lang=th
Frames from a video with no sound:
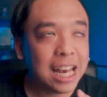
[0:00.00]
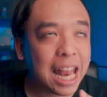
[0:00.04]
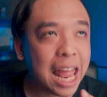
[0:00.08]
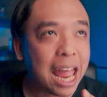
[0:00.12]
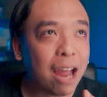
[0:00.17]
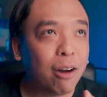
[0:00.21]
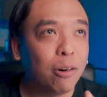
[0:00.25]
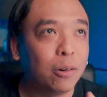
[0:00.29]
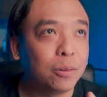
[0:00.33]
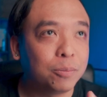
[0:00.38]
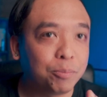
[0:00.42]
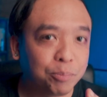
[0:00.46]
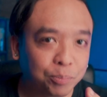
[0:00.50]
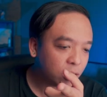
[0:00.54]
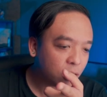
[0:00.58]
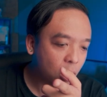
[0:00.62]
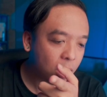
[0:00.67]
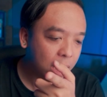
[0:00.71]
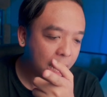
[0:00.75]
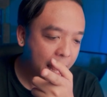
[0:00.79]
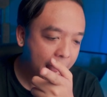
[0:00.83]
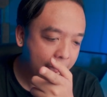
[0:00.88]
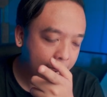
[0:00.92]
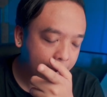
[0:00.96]
แล้วตอ
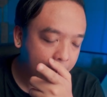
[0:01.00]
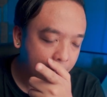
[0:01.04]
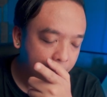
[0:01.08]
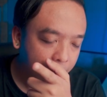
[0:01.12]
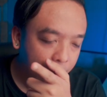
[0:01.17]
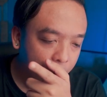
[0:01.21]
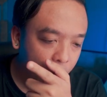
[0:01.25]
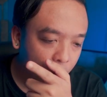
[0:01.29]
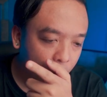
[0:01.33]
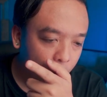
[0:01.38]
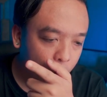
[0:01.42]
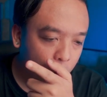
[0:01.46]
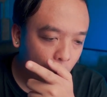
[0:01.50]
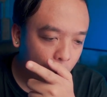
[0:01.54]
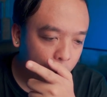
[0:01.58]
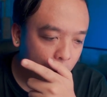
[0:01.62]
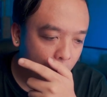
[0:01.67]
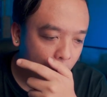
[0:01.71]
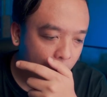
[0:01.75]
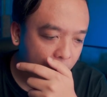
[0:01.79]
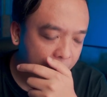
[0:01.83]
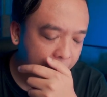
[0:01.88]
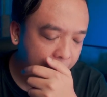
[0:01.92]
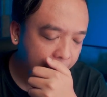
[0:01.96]
นแรกอะ่ะผม
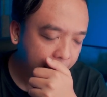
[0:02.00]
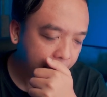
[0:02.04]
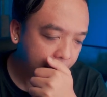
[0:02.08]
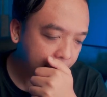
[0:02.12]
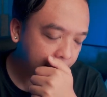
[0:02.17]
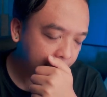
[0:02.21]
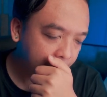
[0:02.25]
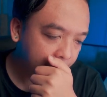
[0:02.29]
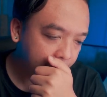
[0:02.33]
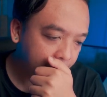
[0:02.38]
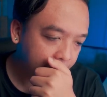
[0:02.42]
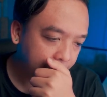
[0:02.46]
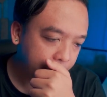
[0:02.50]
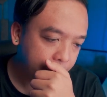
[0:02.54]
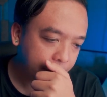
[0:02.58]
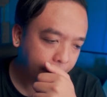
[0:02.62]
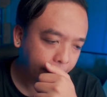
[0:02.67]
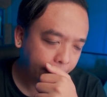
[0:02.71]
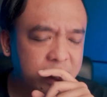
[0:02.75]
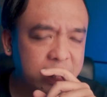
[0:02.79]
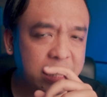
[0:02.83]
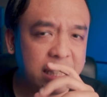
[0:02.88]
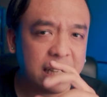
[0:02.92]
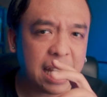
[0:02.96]
ก็ว่าเอ๊
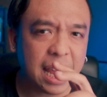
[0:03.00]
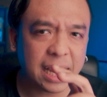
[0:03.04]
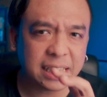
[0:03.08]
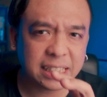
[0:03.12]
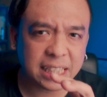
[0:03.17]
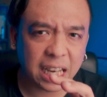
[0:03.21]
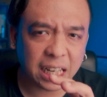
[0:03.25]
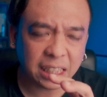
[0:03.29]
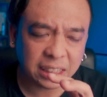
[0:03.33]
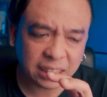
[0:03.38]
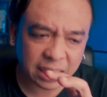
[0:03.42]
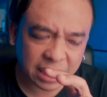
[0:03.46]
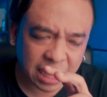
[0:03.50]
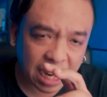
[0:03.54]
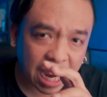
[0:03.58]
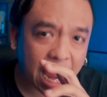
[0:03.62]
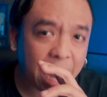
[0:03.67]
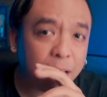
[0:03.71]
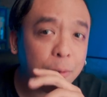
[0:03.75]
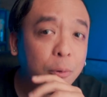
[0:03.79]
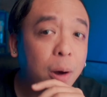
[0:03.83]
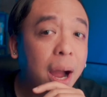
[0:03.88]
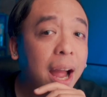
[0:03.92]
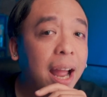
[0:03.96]
ซีนแอคชั่นจะยังไง
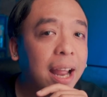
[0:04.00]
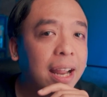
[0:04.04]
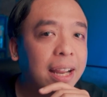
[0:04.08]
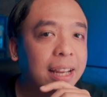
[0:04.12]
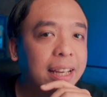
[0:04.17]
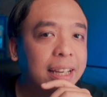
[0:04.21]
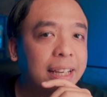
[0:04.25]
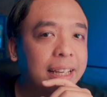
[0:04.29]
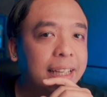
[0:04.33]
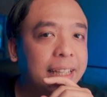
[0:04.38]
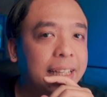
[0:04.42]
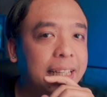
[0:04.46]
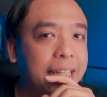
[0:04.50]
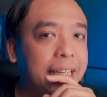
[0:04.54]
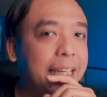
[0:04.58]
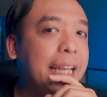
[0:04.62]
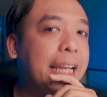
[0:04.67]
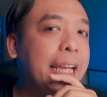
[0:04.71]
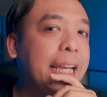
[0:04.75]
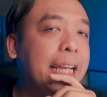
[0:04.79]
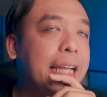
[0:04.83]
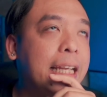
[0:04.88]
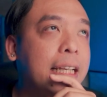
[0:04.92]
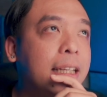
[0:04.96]
วะแอ
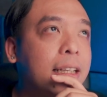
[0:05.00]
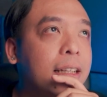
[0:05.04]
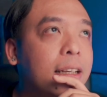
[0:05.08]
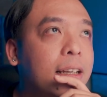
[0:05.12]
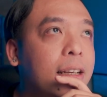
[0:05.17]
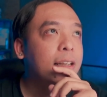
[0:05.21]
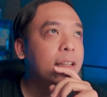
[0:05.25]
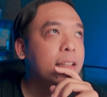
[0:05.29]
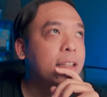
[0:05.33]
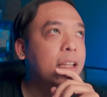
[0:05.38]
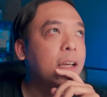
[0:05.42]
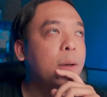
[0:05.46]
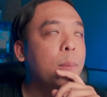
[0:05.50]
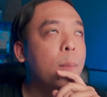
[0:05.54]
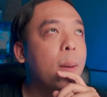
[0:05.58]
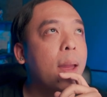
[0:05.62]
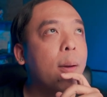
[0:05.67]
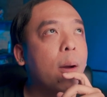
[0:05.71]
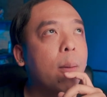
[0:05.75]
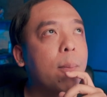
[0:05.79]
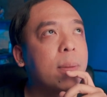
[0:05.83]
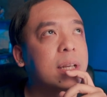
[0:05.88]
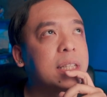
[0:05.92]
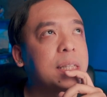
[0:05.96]
ถึงแม้
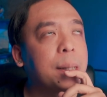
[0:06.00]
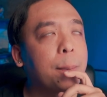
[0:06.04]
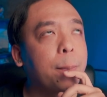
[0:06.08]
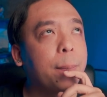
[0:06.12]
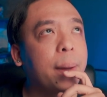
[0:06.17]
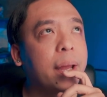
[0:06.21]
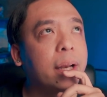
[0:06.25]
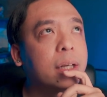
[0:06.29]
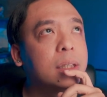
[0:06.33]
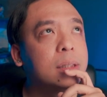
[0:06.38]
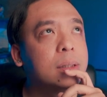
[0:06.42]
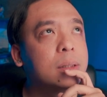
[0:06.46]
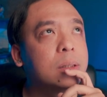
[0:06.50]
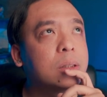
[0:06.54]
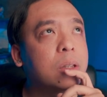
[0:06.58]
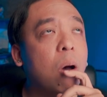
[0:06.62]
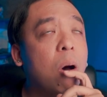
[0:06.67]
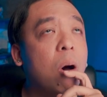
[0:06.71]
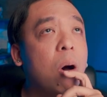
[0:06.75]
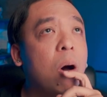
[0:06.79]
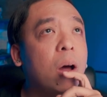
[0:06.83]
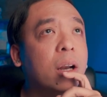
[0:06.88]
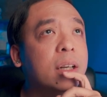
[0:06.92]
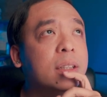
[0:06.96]
ว่ามันจะเป็นต
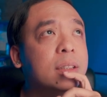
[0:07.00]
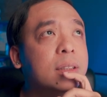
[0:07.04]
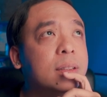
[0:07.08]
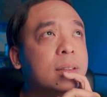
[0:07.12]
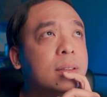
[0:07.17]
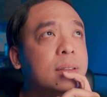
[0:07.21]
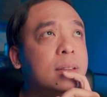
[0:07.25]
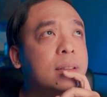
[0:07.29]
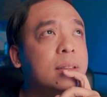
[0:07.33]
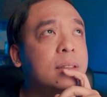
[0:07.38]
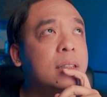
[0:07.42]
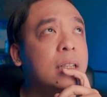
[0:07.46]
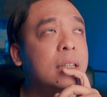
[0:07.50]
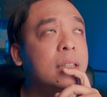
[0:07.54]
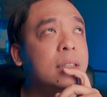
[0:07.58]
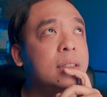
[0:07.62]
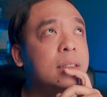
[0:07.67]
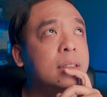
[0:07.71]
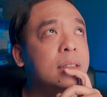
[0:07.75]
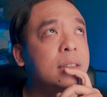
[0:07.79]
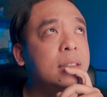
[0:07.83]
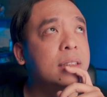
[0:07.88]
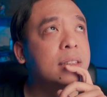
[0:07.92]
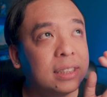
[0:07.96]
อนหนึ่ง
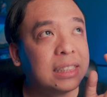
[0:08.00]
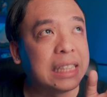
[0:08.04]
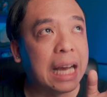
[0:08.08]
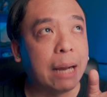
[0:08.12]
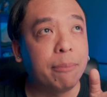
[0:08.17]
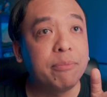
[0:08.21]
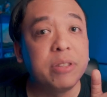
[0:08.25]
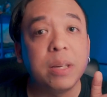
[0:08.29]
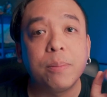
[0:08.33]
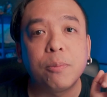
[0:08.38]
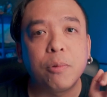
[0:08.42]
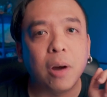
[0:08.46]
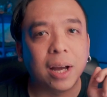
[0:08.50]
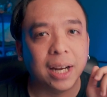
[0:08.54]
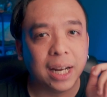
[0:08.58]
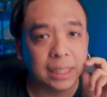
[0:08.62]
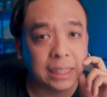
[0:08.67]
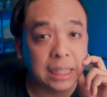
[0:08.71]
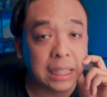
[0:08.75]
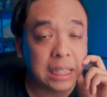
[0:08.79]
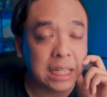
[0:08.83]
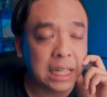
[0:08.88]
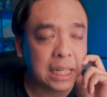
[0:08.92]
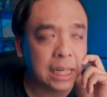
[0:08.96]
สสามิบกว่านา
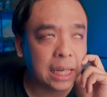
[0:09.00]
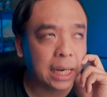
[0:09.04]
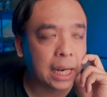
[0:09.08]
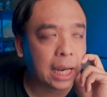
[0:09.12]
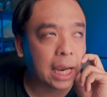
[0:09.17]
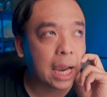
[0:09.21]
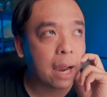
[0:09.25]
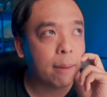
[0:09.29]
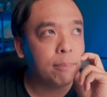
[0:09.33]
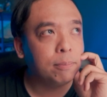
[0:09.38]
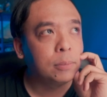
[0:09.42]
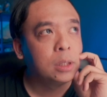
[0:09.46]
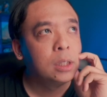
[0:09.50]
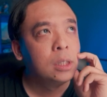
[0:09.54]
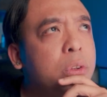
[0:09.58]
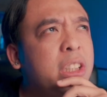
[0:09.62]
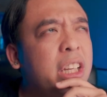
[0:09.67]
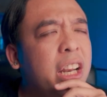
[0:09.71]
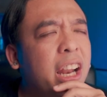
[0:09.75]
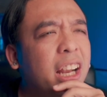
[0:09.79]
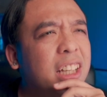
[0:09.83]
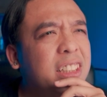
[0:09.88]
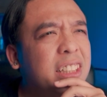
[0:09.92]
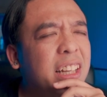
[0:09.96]
ทีนะครับซี
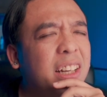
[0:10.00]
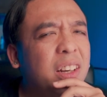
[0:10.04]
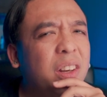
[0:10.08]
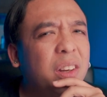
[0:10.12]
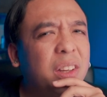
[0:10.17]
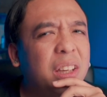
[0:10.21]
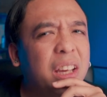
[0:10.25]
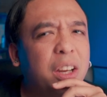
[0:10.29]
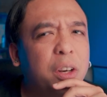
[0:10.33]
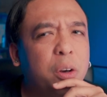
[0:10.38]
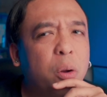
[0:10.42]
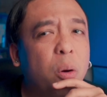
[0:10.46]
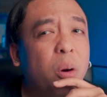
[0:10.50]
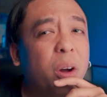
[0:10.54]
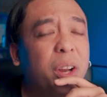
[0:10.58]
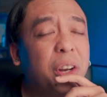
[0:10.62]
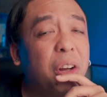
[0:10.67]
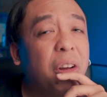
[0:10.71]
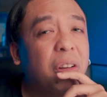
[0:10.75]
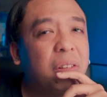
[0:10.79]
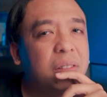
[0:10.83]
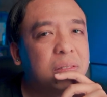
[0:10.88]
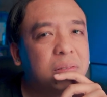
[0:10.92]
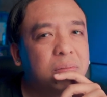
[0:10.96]
นแอคชั่นก็ยังน้อย
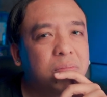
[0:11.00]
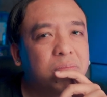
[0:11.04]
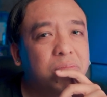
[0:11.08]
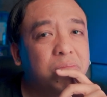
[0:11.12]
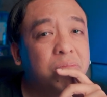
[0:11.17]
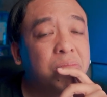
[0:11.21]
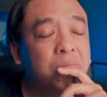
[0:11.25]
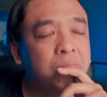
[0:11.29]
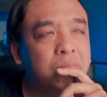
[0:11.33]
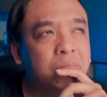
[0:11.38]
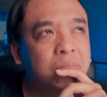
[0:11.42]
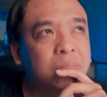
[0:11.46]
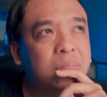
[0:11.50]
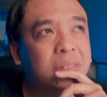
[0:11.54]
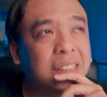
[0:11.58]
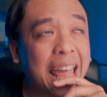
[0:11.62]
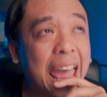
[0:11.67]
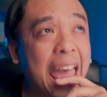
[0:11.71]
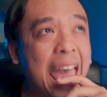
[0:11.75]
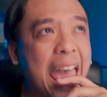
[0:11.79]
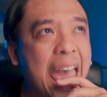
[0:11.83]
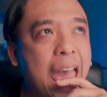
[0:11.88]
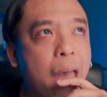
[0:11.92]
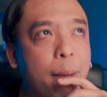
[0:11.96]
เนาะอ
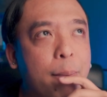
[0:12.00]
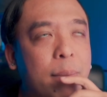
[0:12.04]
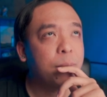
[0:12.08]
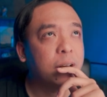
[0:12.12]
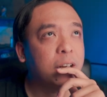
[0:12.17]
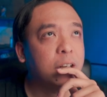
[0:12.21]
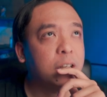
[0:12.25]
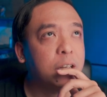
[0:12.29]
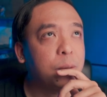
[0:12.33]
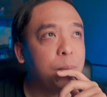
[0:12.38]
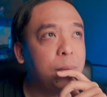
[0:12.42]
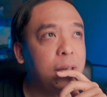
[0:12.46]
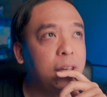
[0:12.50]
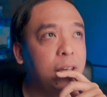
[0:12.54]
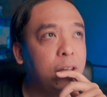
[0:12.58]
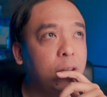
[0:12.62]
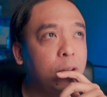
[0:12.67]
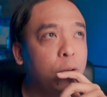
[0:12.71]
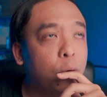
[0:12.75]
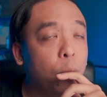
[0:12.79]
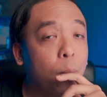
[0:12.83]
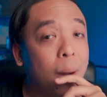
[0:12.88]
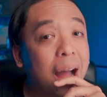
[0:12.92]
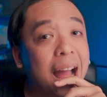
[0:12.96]
แต่มันก็จะมี
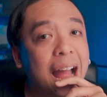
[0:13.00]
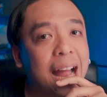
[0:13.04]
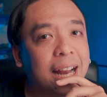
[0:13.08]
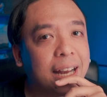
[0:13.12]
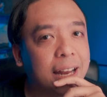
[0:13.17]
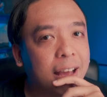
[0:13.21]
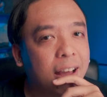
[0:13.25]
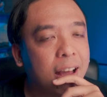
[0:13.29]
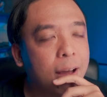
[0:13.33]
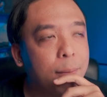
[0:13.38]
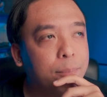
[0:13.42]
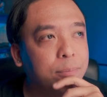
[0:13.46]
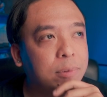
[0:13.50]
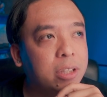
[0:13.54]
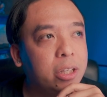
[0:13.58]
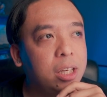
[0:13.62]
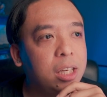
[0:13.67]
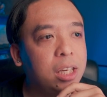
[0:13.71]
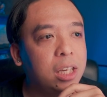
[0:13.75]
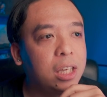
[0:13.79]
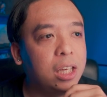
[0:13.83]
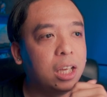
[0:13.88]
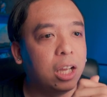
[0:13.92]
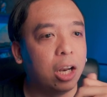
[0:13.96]
อยู่บ้างนะครับ
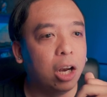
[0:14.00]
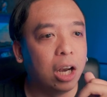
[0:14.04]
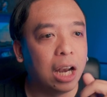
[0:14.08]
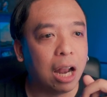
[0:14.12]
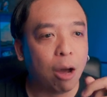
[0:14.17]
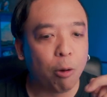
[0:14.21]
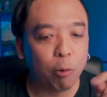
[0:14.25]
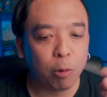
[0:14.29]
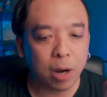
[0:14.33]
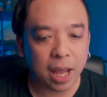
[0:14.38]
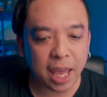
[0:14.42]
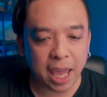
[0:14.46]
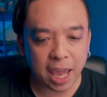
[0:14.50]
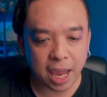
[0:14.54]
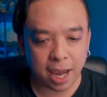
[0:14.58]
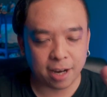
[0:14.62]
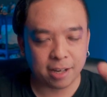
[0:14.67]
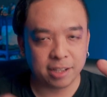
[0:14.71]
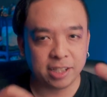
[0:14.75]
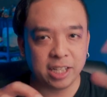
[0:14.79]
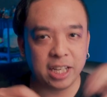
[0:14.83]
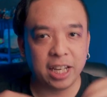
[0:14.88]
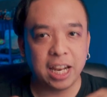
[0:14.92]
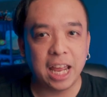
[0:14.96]
ที่เราได้เห็น
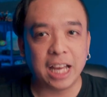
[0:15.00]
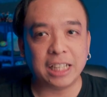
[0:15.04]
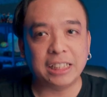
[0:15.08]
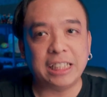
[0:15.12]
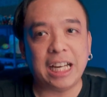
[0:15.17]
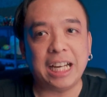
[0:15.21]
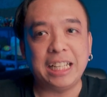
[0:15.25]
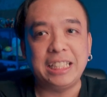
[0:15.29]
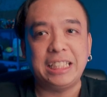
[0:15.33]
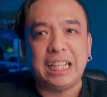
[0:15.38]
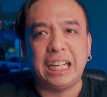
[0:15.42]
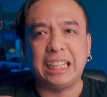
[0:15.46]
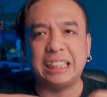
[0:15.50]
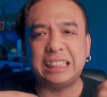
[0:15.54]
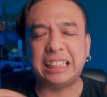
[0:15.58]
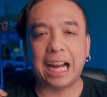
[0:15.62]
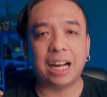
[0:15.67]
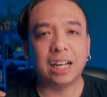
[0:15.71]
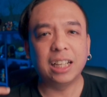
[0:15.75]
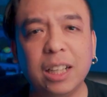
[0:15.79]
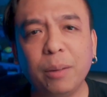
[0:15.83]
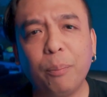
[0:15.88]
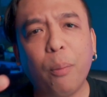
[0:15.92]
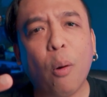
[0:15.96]
ซีนแอคชั่นจั
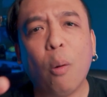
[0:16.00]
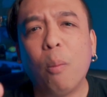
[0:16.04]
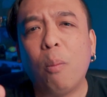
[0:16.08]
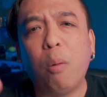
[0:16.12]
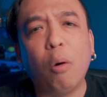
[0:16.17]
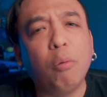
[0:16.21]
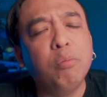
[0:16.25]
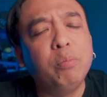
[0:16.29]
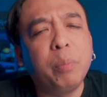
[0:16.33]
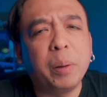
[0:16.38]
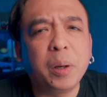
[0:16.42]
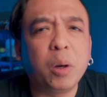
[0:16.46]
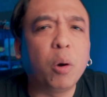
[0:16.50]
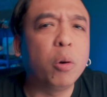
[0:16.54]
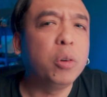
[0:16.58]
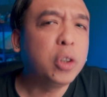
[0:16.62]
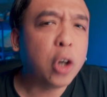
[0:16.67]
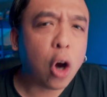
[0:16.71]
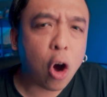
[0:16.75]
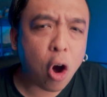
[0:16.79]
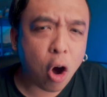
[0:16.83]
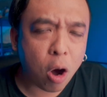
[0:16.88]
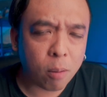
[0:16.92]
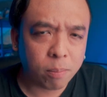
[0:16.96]
ง ๆ คือผมผมเป็นคน
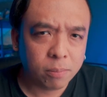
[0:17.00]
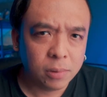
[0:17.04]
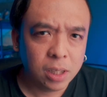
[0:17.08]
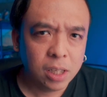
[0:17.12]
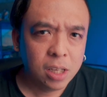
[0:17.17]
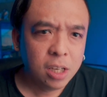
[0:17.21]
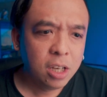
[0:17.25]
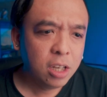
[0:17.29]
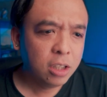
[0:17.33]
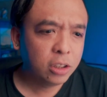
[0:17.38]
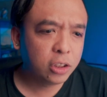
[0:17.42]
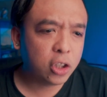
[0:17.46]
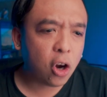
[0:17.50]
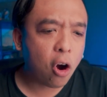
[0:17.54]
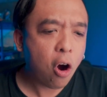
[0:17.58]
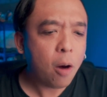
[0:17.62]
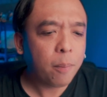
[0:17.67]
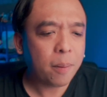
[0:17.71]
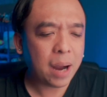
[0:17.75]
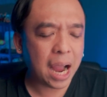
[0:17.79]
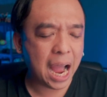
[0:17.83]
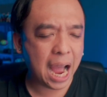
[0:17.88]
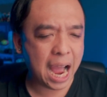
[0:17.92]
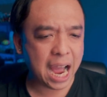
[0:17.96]
ชอบ ชอ
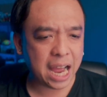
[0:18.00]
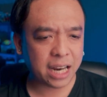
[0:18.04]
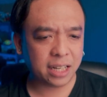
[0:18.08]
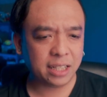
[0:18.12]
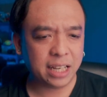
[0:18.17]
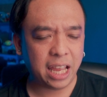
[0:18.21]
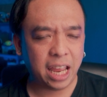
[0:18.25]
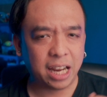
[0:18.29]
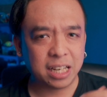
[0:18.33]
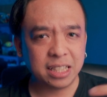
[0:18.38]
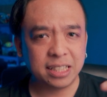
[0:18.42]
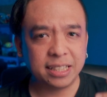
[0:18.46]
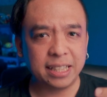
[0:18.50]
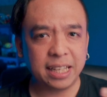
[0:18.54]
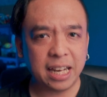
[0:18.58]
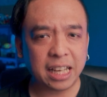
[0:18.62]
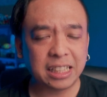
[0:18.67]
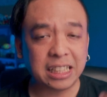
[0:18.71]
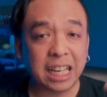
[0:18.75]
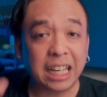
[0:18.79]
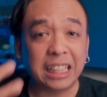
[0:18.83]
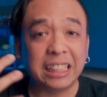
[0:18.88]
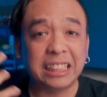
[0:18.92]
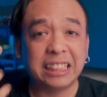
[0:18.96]
บการเห็นซีนแอ
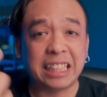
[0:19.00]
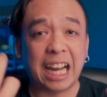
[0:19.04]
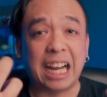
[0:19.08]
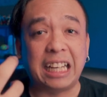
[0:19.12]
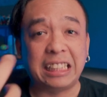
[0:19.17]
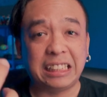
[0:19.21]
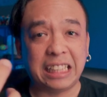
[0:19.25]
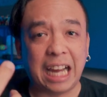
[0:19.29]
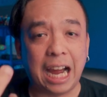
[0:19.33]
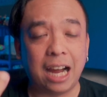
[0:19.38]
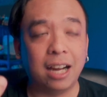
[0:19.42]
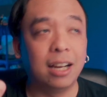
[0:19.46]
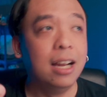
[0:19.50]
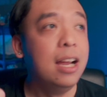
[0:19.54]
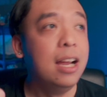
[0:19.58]
คชั่นจัง